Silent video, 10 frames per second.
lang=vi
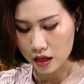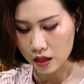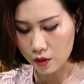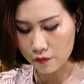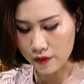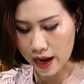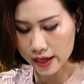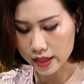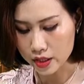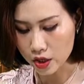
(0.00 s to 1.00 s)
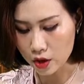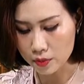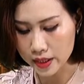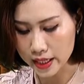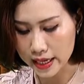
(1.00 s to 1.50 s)
Không phải nó
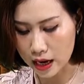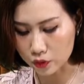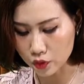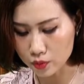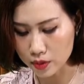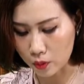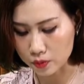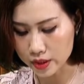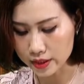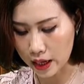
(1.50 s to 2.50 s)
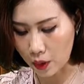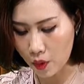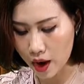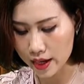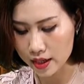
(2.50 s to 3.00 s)
không khi nào rung động trước thằng
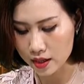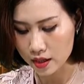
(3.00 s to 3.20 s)
khoai,